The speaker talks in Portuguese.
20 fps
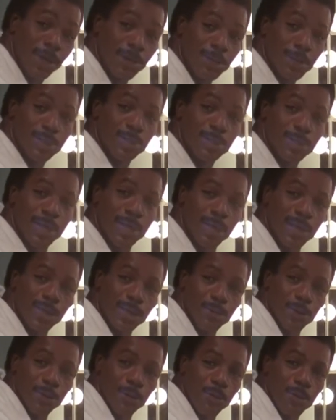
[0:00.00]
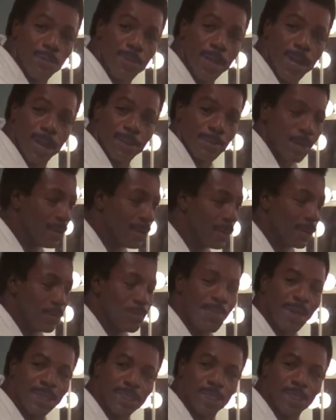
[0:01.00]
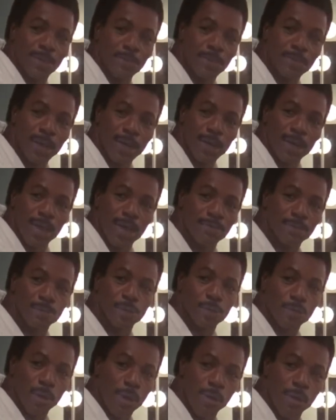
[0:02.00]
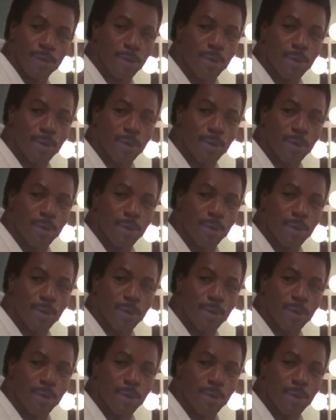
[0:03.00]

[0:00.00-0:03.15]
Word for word: Mas que papo é esse? Parece que eu sou velho. Eu estou na melhor forma da minha vida.